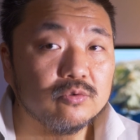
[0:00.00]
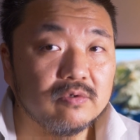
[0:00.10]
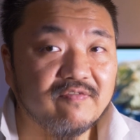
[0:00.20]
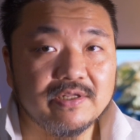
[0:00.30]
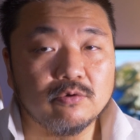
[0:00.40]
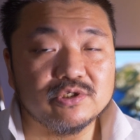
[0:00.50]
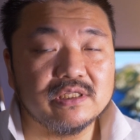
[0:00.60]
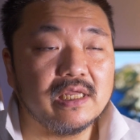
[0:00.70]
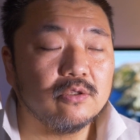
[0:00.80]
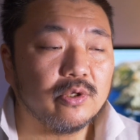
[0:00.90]
avrete
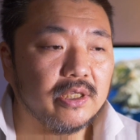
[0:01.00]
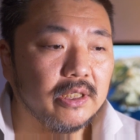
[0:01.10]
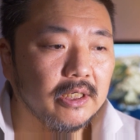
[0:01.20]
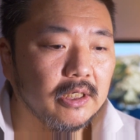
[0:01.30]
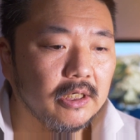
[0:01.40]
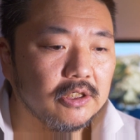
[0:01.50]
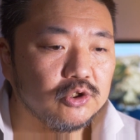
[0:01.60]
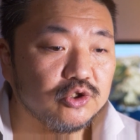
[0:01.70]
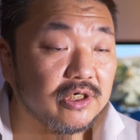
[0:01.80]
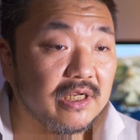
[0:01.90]
constatato che
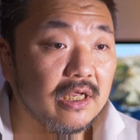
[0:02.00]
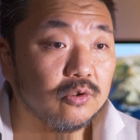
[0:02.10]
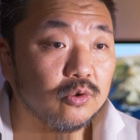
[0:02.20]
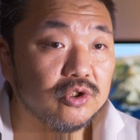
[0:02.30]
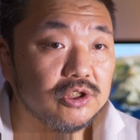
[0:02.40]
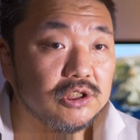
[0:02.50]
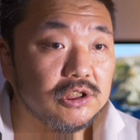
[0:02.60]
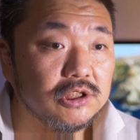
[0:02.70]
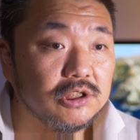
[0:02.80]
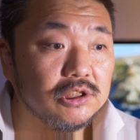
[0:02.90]
sto cercando
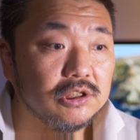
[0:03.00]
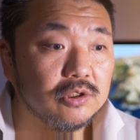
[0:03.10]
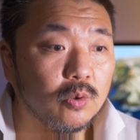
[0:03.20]
di